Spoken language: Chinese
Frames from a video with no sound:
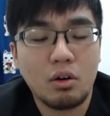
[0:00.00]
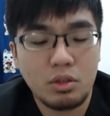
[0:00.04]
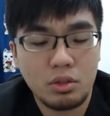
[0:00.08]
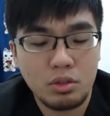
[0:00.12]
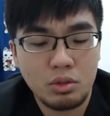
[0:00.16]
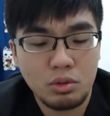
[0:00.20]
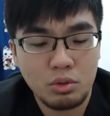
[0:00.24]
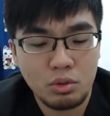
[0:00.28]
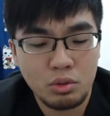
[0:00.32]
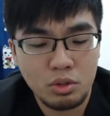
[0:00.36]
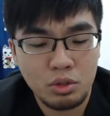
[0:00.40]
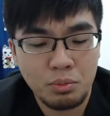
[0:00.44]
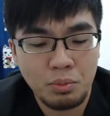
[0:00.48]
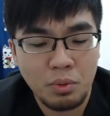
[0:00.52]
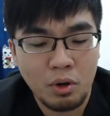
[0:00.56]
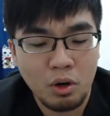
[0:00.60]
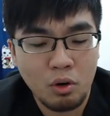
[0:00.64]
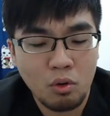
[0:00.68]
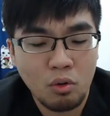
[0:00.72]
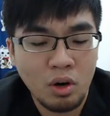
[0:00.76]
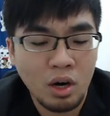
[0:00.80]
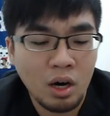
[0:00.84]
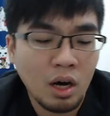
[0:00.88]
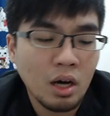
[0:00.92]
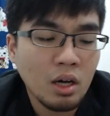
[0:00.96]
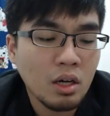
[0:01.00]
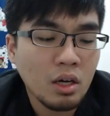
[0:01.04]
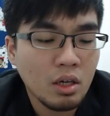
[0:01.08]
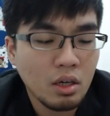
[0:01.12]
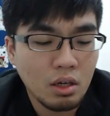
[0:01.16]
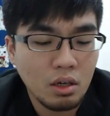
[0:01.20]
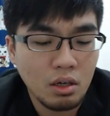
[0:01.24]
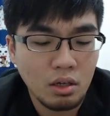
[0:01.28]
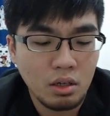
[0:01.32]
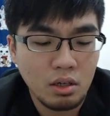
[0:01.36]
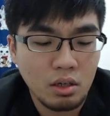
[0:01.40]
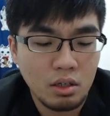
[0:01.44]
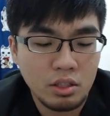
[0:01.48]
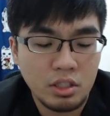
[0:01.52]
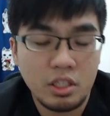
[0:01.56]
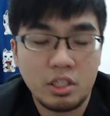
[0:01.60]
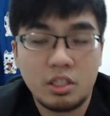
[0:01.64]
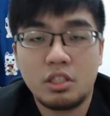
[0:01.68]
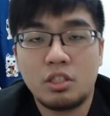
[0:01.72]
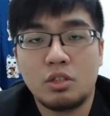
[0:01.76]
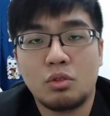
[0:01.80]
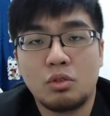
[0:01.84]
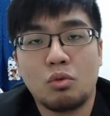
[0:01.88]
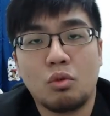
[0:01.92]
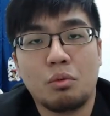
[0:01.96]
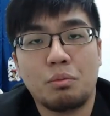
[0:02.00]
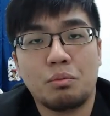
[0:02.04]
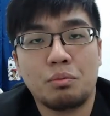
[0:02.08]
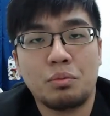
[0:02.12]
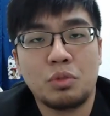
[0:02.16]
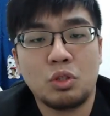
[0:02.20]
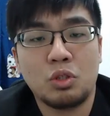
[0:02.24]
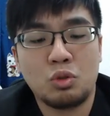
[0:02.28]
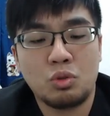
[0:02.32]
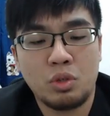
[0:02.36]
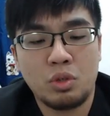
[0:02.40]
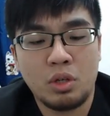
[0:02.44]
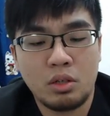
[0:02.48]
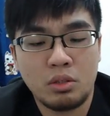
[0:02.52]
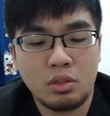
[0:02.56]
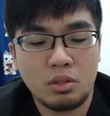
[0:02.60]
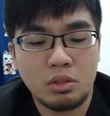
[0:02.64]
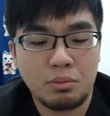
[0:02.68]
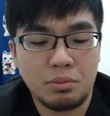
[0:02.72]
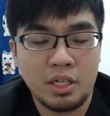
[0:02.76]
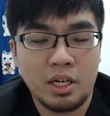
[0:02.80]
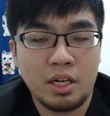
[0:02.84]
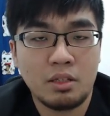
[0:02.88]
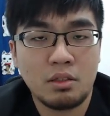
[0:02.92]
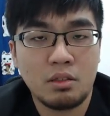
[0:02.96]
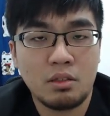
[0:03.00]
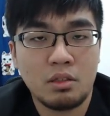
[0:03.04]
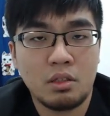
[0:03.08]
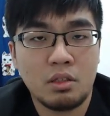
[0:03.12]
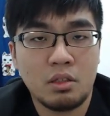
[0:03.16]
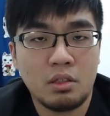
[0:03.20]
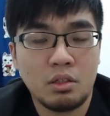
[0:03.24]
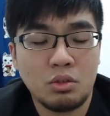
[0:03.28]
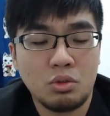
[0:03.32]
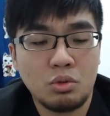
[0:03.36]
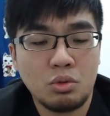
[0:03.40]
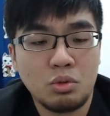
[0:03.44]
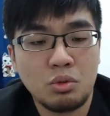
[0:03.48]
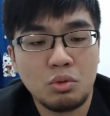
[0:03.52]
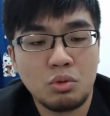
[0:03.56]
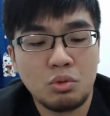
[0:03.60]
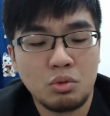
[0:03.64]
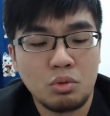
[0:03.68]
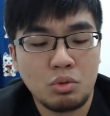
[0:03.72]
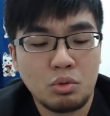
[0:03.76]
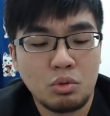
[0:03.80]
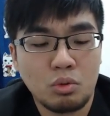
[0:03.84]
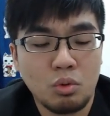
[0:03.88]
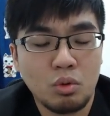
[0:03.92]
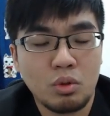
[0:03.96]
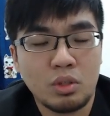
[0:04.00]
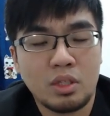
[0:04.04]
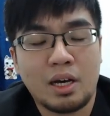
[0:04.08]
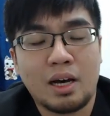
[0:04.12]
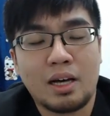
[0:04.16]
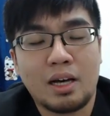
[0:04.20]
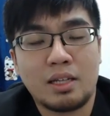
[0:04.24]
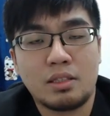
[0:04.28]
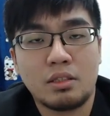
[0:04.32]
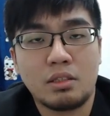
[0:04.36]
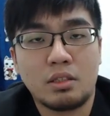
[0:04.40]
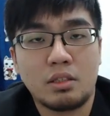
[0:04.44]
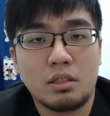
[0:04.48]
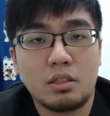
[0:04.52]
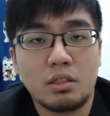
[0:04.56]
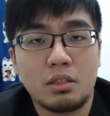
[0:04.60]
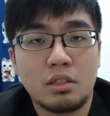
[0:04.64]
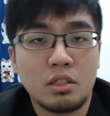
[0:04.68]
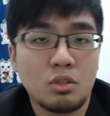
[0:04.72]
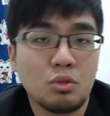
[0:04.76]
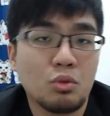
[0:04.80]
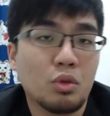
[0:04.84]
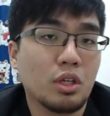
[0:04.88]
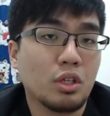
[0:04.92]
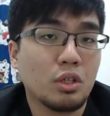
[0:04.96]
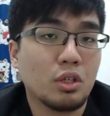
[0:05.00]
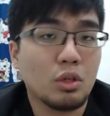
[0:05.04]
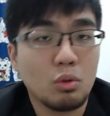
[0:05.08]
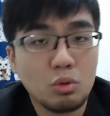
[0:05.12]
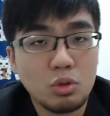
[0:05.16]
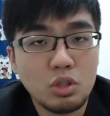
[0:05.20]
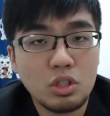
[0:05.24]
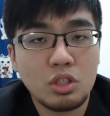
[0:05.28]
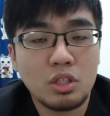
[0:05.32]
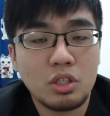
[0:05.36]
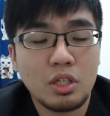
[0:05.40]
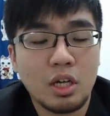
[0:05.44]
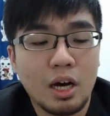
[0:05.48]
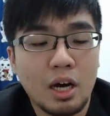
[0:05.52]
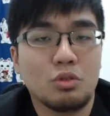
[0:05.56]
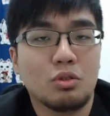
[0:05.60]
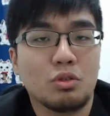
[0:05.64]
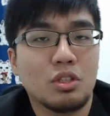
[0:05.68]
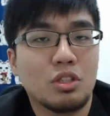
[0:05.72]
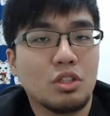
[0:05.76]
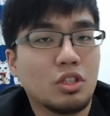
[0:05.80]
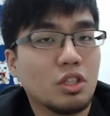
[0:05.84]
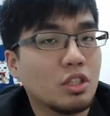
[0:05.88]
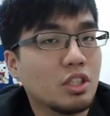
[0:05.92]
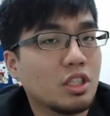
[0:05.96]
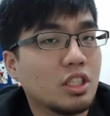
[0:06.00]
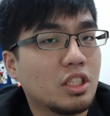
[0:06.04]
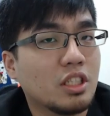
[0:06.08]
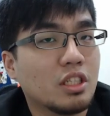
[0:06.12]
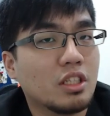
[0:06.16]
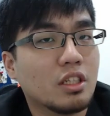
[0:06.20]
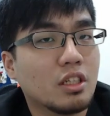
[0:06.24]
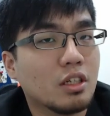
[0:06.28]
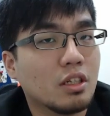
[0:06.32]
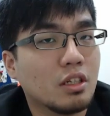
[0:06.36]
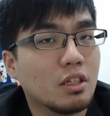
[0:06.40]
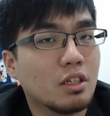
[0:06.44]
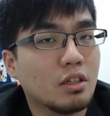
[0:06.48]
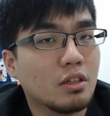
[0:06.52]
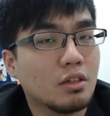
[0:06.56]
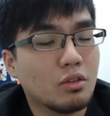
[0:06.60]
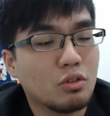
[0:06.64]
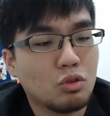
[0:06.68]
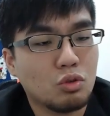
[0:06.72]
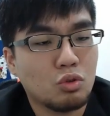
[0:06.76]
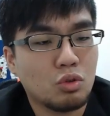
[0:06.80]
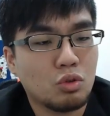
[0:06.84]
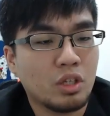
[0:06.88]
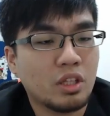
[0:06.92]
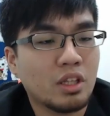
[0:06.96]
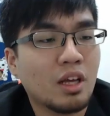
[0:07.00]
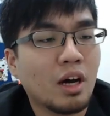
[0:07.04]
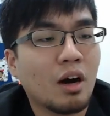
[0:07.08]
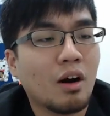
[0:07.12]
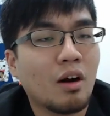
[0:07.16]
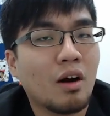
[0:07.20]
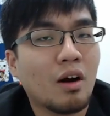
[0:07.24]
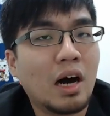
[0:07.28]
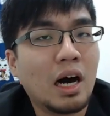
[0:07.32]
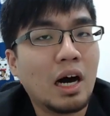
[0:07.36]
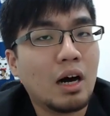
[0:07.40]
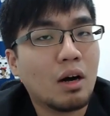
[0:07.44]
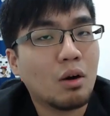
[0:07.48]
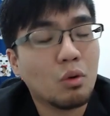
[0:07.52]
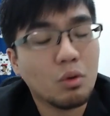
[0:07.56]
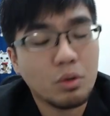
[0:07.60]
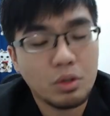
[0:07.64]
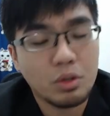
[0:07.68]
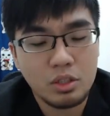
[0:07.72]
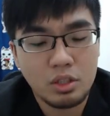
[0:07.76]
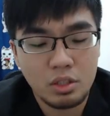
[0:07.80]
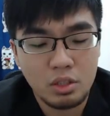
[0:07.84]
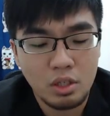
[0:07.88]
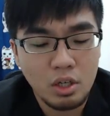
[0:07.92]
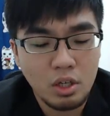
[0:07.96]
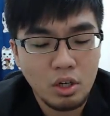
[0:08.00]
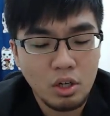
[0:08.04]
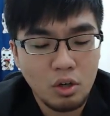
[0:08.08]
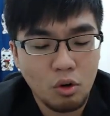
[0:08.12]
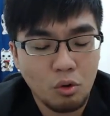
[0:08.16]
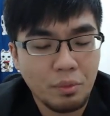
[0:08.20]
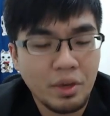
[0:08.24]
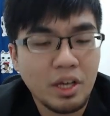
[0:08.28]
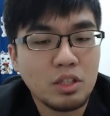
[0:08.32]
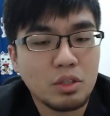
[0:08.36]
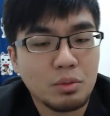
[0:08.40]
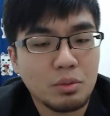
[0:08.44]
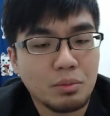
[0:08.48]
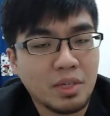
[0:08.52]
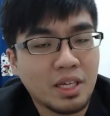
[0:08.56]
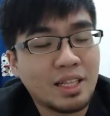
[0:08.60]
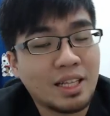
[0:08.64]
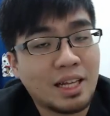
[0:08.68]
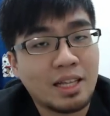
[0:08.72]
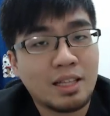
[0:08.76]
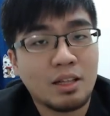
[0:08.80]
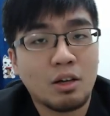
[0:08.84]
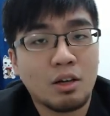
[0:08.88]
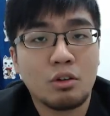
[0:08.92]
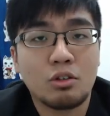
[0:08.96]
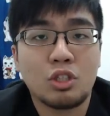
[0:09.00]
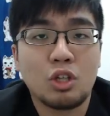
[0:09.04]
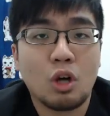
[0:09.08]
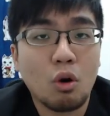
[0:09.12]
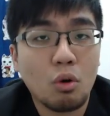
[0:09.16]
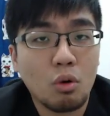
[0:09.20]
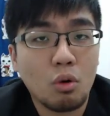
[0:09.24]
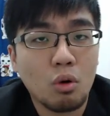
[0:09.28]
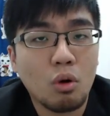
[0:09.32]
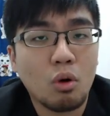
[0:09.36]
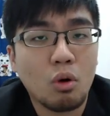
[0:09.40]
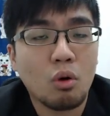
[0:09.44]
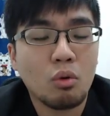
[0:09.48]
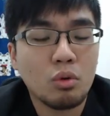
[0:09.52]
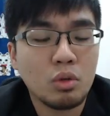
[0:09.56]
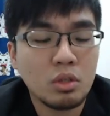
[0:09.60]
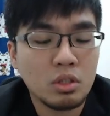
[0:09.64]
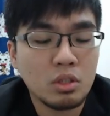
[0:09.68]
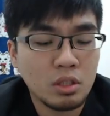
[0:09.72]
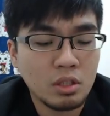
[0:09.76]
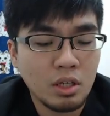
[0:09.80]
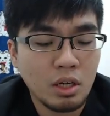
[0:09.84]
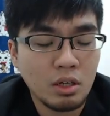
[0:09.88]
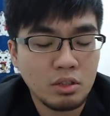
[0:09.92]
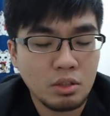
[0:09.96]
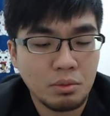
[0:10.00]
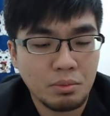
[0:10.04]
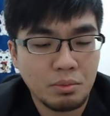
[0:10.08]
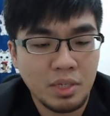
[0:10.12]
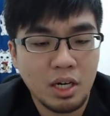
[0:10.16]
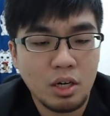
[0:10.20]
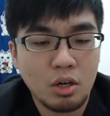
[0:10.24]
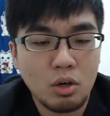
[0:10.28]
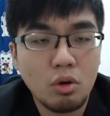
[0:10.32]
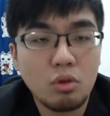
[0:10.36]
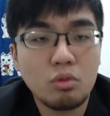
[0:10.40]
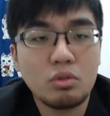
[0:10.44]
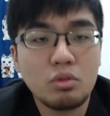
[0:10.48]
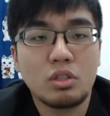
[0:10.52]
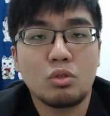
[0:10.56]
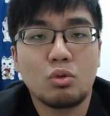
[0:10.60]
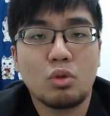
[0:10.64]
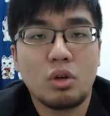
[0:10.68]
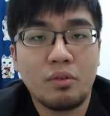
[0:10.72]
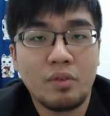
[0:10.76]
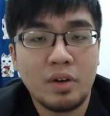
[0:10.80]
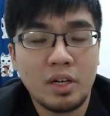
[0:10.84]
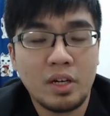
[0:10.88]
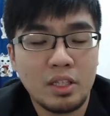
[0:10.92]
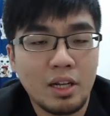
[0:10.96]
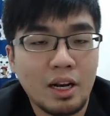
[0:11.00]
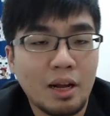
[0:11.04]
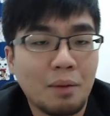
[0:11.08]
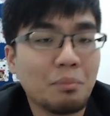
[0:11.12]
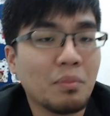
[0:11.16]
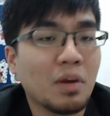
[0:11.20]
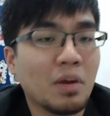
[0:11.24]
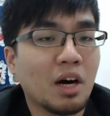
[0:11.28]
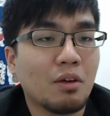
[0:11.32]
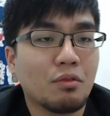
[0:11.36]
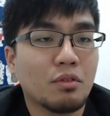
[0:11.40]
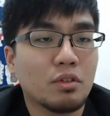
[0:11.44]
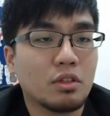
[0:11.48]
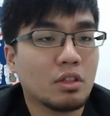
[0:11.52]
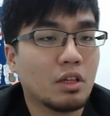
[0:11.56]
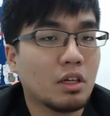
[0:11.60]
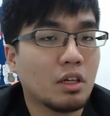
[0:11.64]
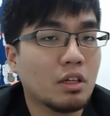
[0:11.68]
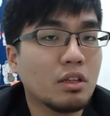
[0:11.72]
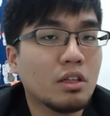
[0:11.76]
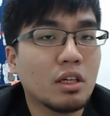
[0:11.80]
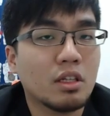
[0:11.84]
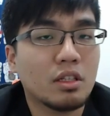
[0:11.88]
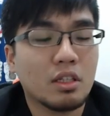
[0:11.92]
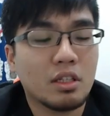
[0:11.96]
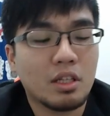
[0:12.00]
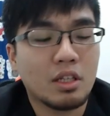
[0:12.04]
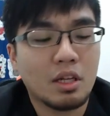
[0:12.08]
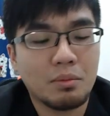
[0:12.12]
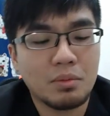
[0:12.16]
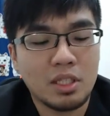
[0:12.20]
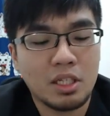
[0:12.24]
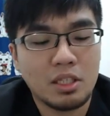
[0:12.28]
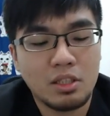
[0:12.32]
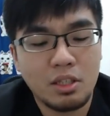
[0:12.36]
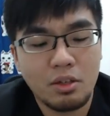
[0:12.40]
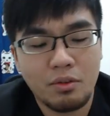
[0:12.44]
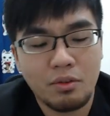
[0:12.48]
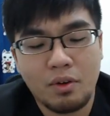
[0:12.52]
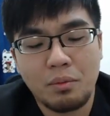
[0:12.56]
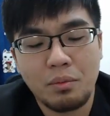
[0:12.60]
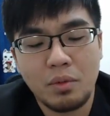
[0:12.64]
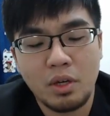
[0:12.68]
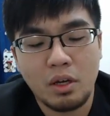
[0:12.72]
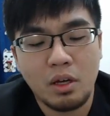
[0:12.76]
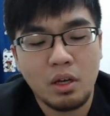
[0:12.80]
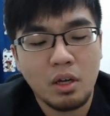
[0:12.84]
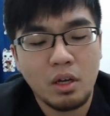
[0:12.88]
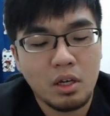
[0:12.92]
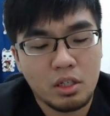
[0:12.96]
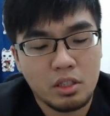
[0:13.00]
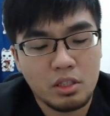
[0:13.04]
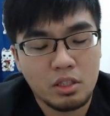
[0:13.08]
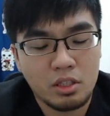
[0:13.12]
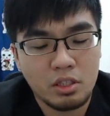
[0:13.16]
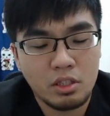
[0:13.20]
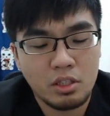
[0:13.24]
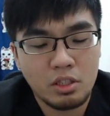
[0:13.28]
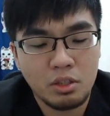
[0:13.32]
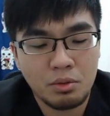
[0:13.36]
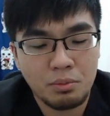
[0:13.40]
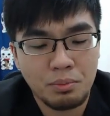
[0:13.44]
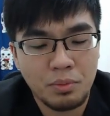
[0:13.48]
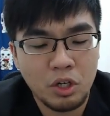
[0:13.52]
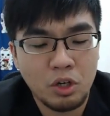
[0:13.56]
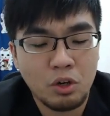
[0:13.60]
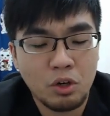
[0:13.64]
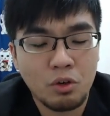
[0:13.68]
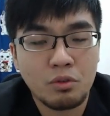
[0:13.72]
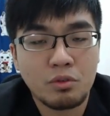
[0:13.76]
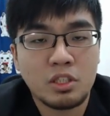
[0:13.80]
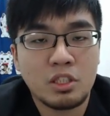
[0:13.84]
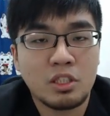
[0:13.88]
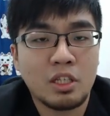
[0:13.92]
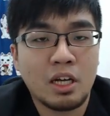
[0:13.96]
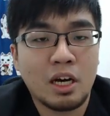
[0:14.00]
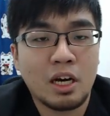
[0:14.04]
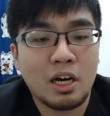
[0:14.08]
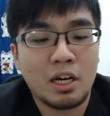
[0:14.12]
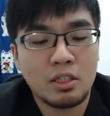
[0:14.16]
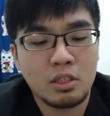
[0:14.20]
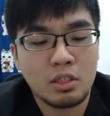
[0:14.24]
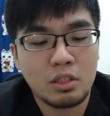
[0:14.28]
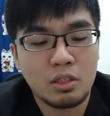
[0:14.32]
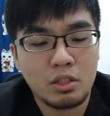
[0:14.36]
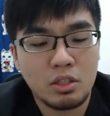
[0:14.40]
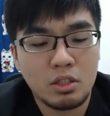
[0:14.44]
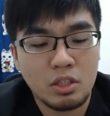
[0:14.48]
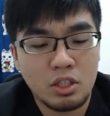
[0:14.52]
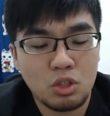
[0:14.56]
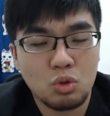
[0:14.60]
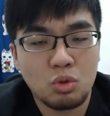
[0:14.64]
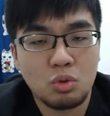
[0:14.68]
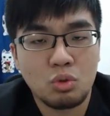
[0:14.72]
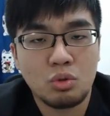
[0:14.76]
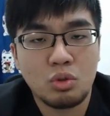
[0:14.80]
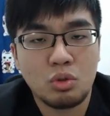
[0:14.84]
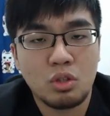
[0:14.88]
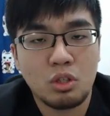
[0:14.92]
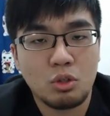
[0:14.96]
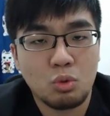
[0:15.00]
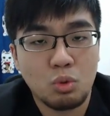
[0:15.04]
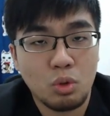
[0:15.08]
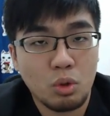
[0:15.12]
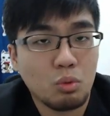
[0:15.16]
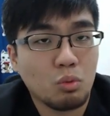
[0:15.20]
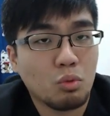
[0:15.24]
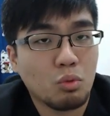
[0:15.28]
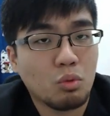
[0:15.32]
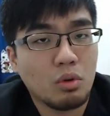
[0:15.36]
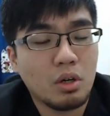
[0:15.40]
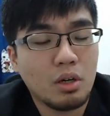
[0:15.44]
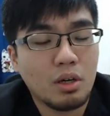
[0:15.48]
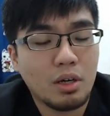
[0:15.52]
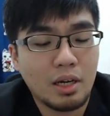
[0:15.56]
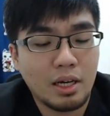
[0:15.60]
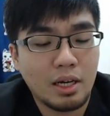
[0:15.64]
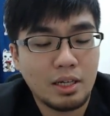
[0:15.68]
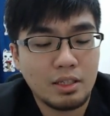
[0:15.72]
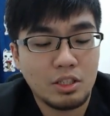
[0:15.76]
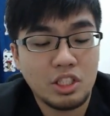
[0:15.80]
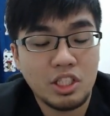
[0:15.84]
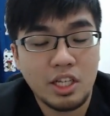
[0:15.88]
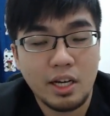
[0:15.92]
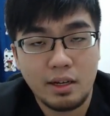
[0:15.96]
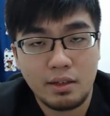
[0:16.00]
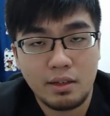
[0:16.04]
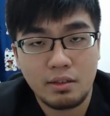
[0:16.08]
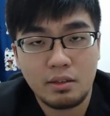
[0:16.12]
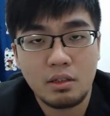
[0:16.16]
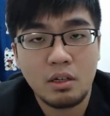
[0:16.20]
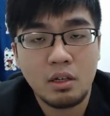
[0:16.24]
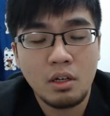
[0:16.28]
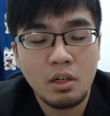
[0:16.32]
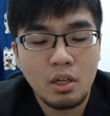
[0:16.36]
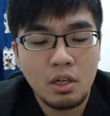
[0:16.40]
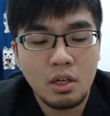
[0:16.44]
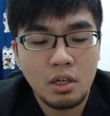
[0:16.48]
就是包括呃前期我们必须要怎么样的去扩大自己的资源优势啊，或是设计一个圈套啊，或者是我们要怎么样拿到小龙，或是要怎么样控制对方的蓝 buff 等等的，他们在这方面其实是没有其他的地区的队伍来的强的。